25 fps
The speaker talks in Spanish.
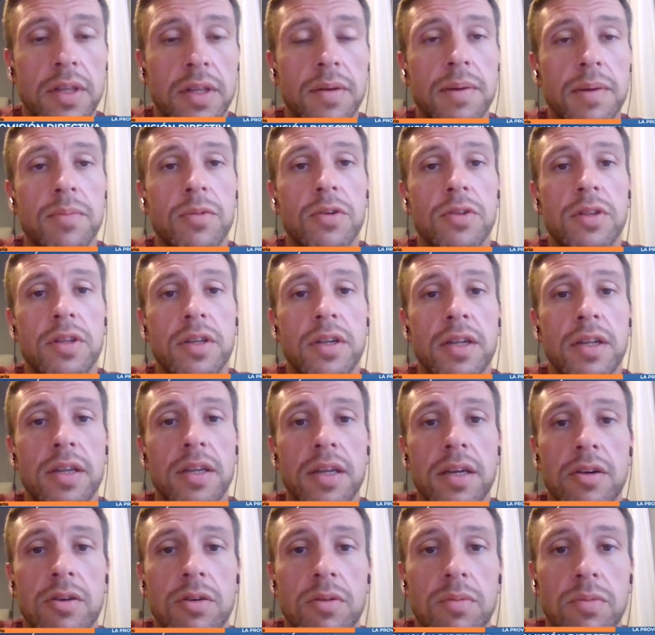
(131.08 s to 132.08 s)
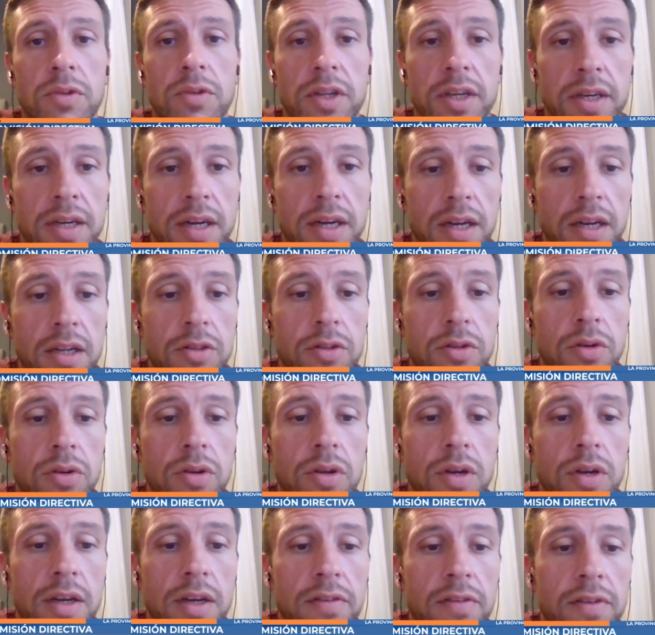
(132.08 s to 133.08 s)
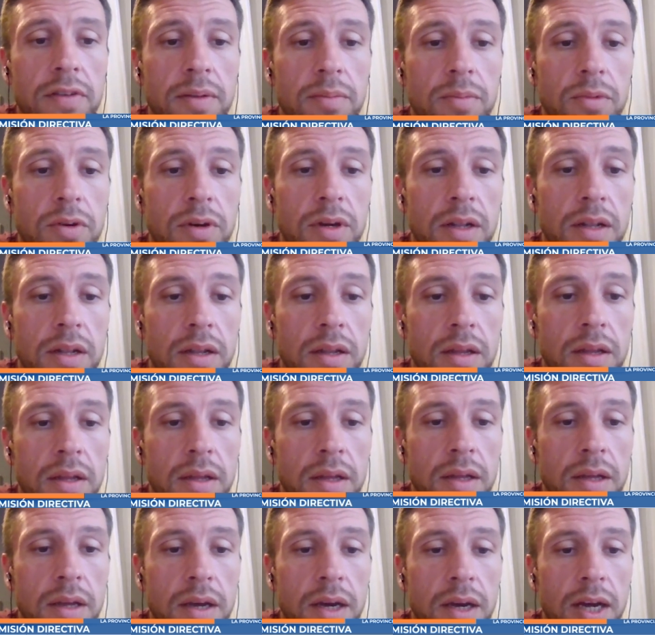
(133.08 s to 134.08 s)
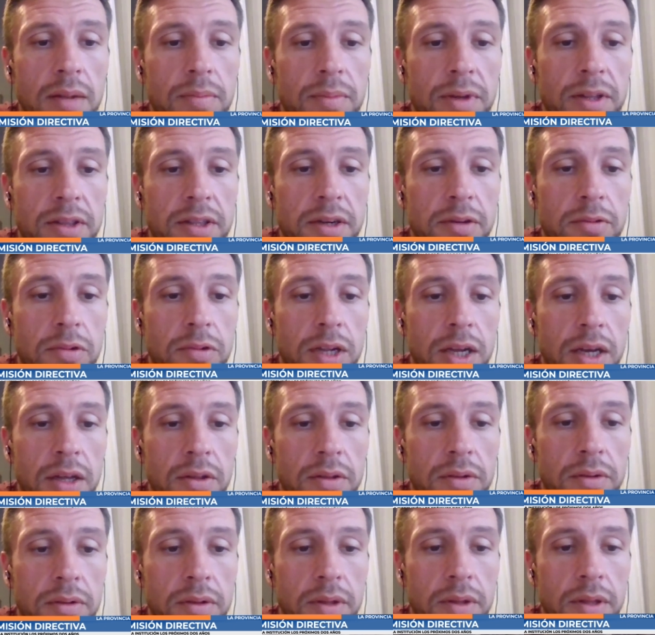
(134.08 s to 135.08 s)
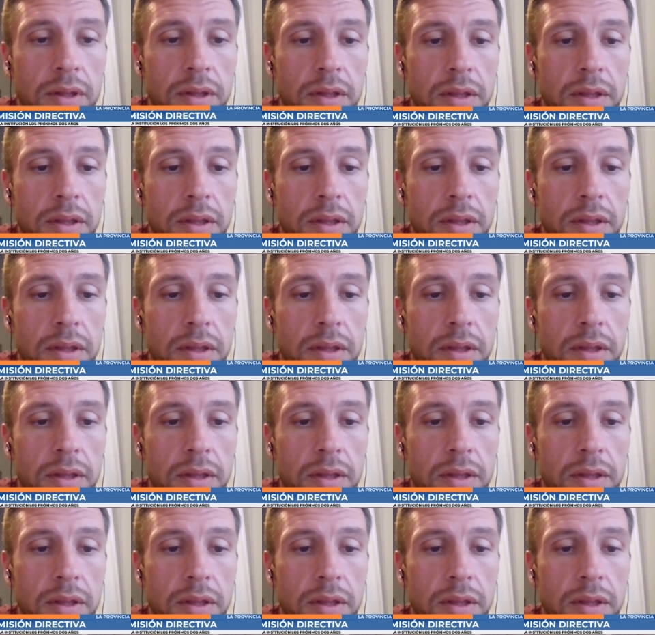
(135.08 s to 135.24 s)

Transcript: debemos tener es comunicarle todo lo que hacemos al, al matriculado.